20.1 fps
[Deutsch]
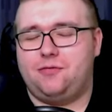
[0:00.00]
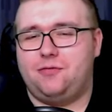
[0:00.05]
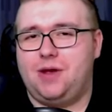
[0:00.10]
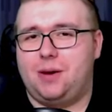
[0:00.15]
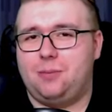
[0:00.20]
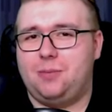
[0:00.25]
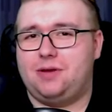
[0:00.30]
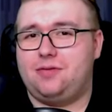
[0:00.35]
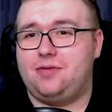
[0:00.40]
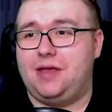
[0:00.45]
Wir
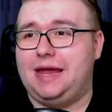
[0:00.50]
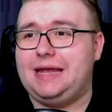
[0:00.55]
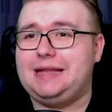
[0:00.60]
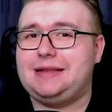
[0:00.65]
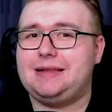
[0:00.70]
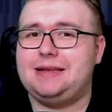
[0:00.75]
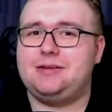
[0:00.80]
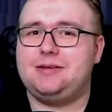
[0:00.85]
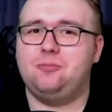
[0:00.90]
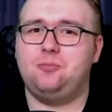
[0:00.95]
haben jetzt
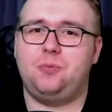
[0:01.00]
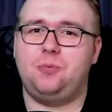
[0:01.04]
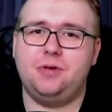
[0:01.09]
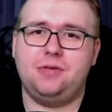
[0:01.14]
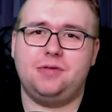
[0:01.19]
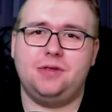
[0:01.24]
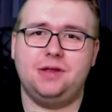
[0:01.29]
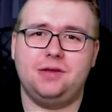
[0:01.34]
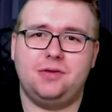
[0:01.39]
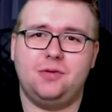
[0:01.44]
endlich ein
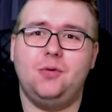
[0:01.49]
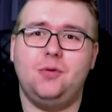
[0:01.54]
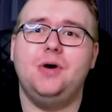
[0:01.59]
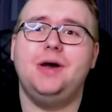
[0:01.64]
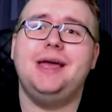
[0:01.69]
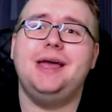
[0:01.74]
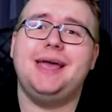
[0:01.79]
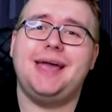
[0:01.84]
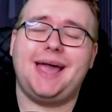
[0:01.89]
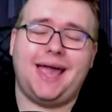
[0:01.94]
bisschen zu
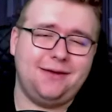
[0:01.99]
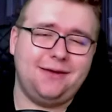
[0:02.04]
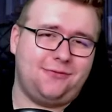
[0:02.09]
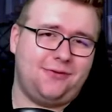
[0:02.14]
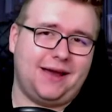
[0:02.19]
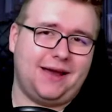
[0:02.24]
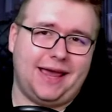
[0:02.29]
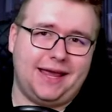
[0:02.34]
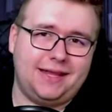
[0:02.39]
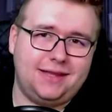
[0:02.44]

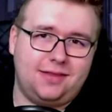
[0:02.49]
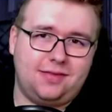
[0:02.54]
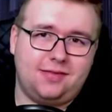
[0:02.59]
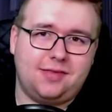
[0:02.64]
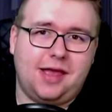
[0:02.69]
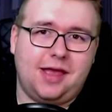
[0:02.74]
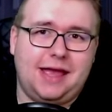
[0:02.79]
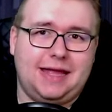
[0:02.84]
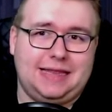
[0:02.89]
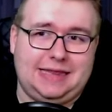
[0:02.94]

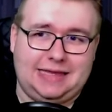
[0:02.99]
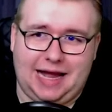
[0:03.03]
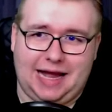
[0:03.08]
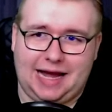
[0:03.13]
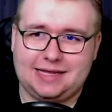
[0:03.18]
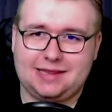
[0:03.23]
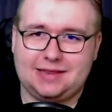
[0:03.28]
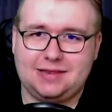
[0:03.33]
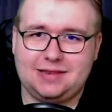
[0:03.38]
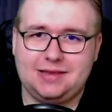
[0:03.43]

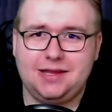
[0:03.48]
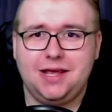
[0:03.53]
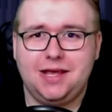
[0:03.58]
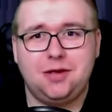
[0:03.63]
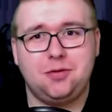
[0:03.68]
Referenzdaten, äh,